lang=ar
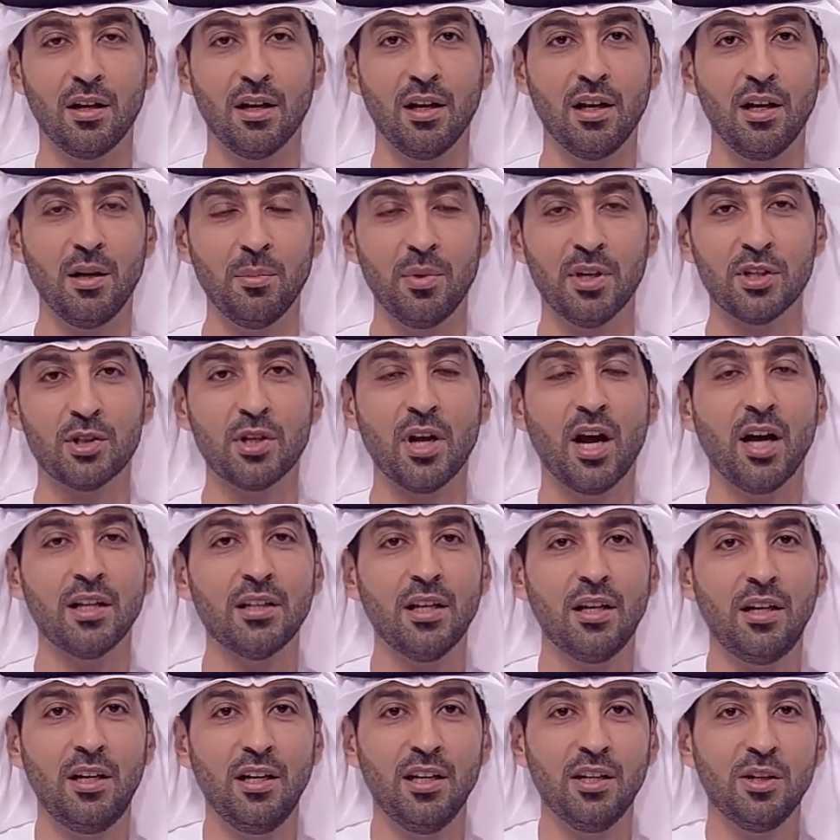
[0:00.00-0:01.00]
اللي بنشاهد
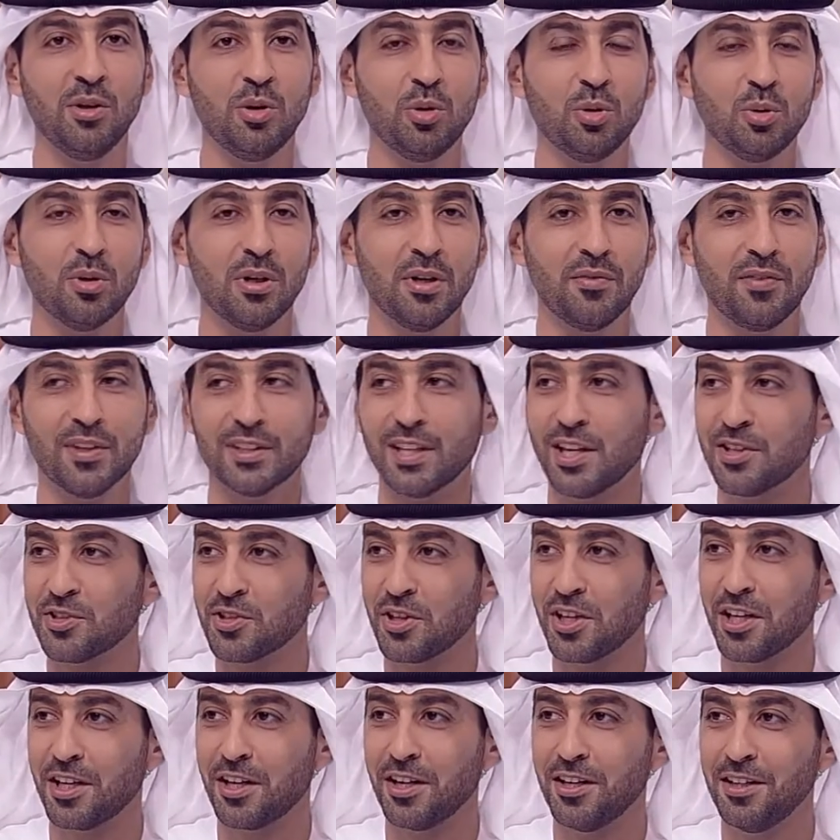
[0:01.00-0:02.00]
الحين هو فتاه
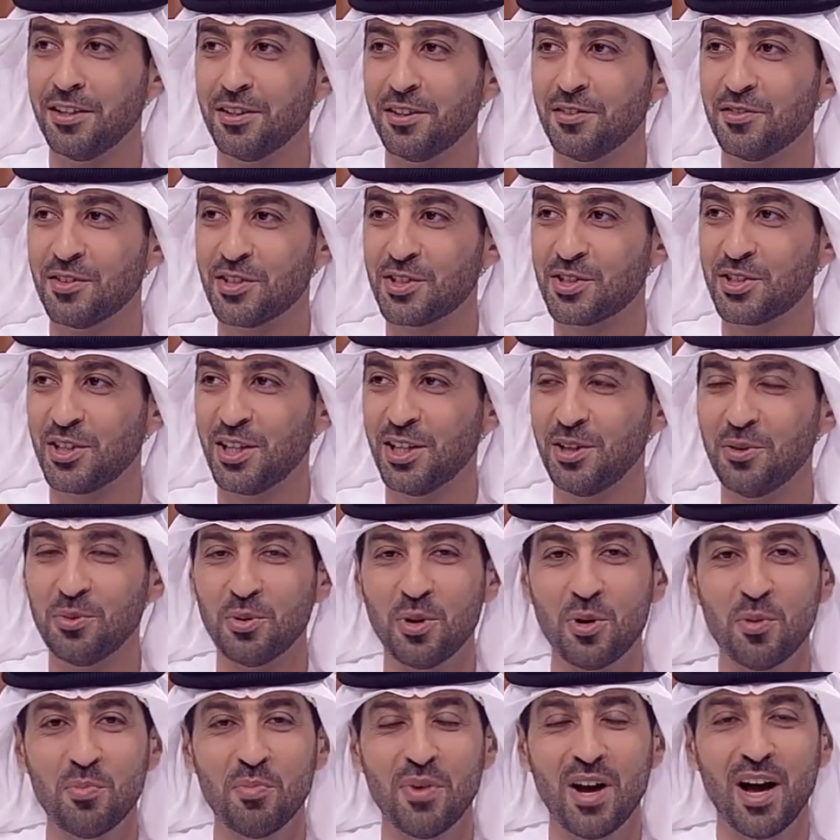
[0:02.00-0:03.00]
صغيره في السن
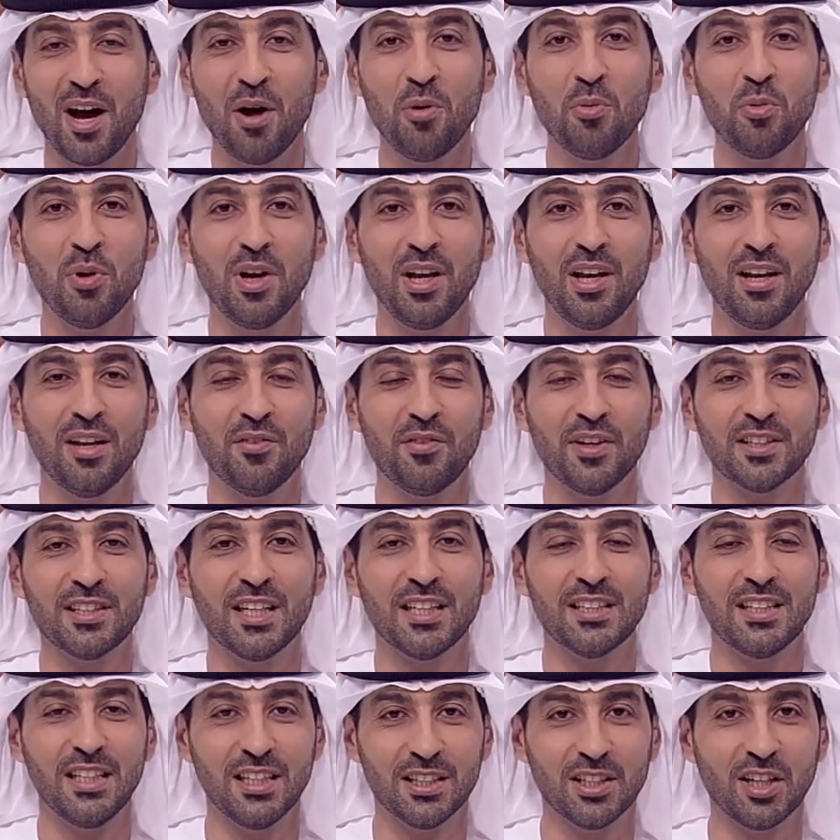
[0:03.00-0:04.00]
وهم اول
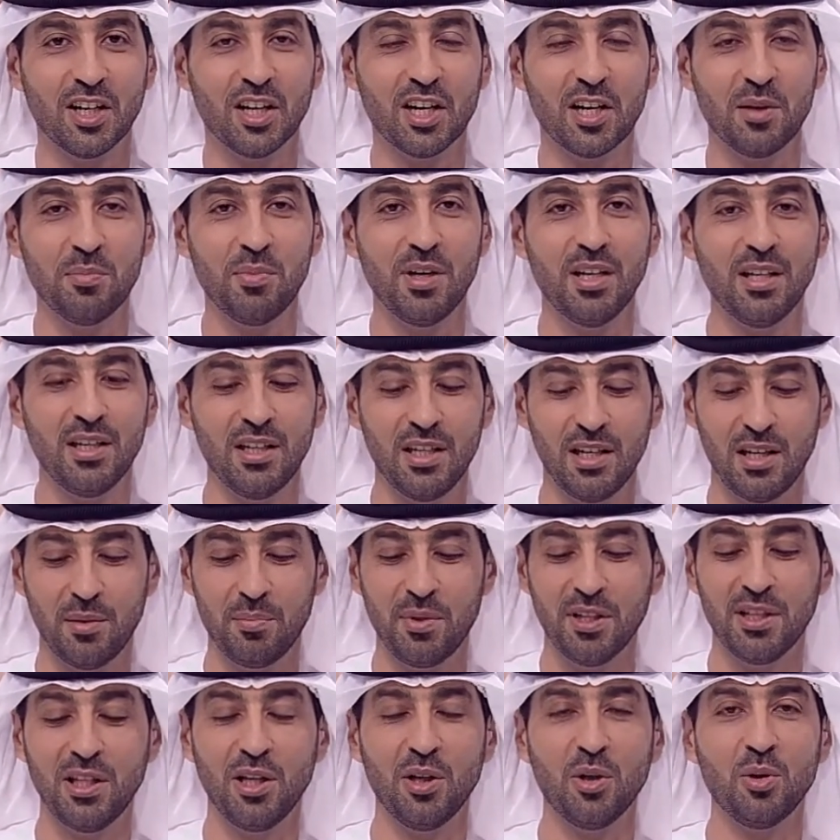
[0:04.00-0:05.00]
فتاتين تقريبا
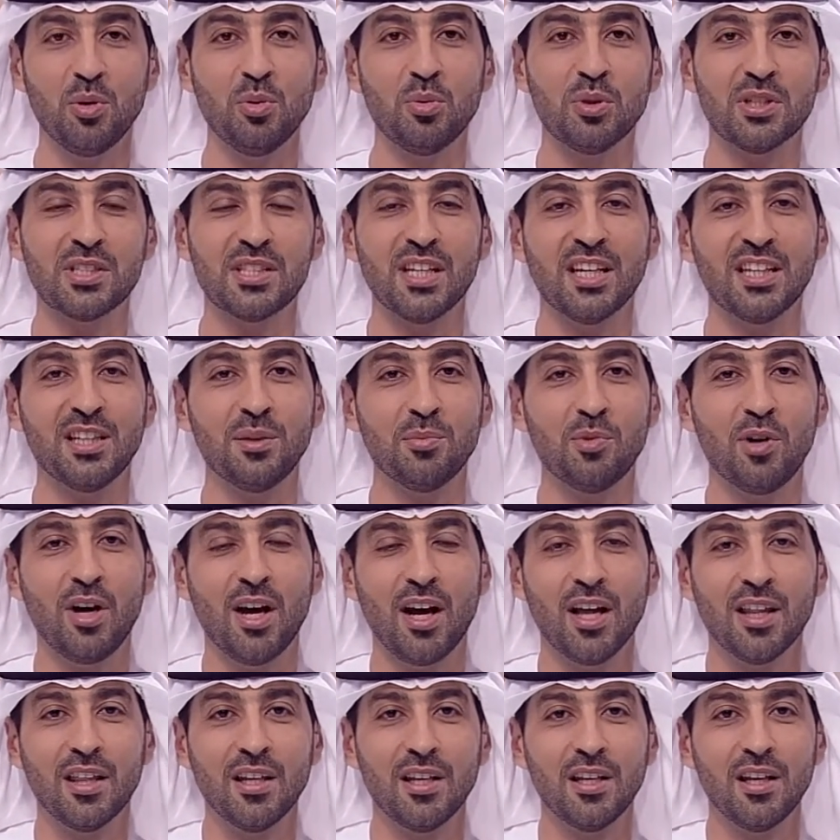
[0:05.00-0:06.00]
بداوا واستخدموا
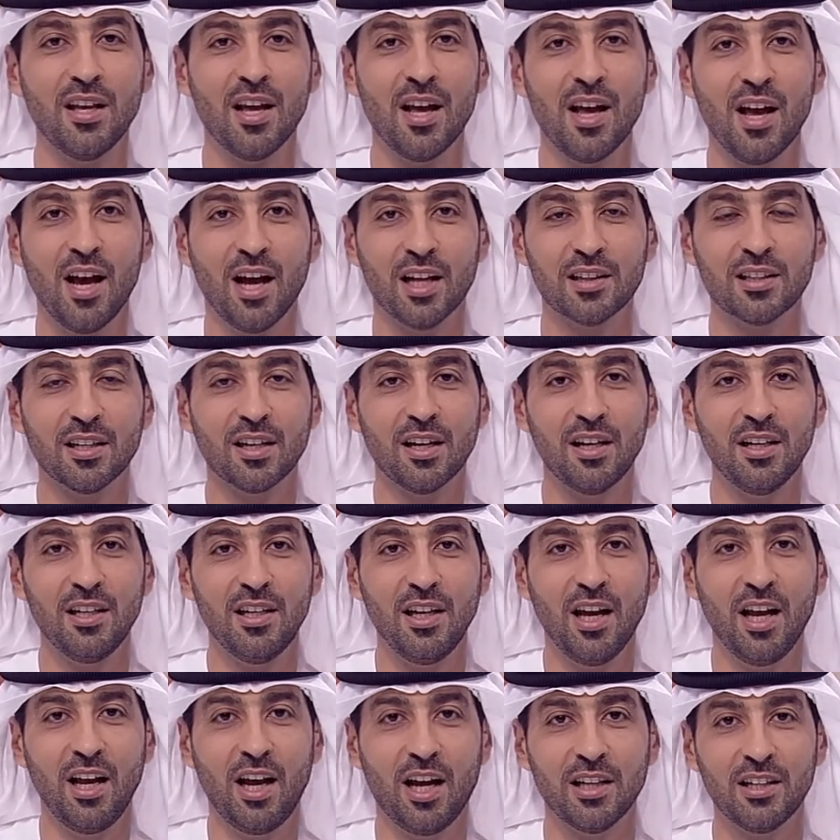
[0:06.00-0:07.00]
هذه
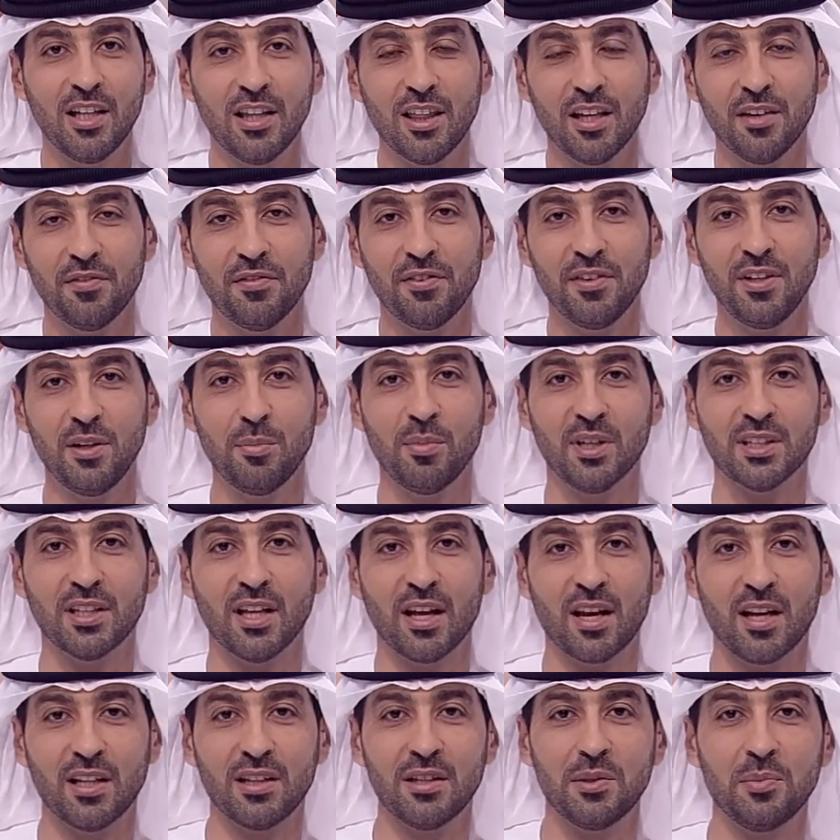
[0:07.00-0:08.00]
التقنيه الحديثه في
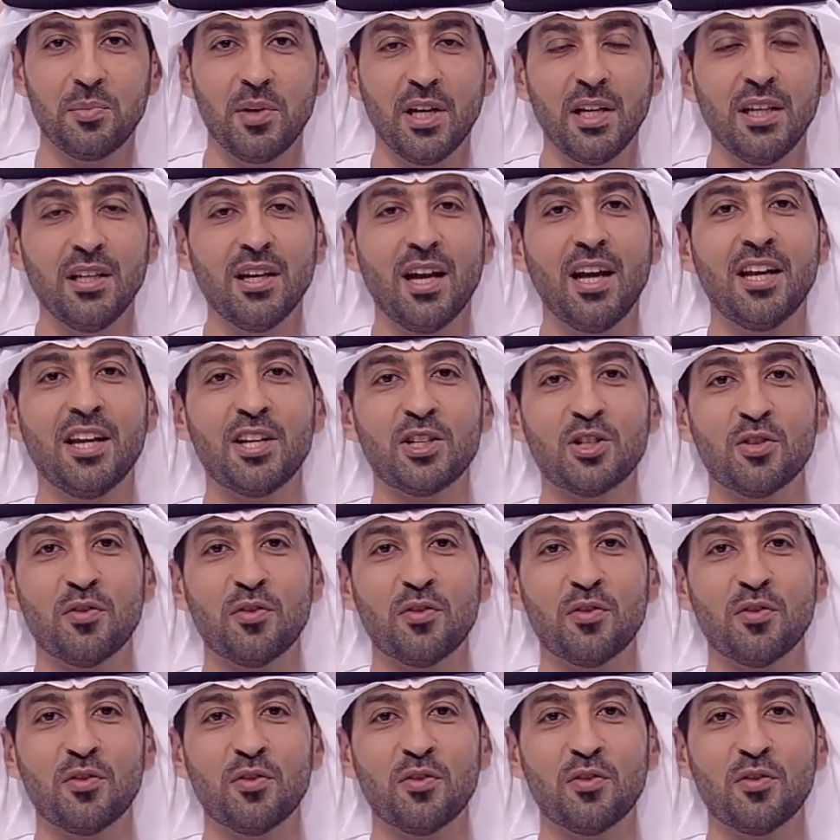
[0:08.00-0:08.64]
مطارات دبي خلينا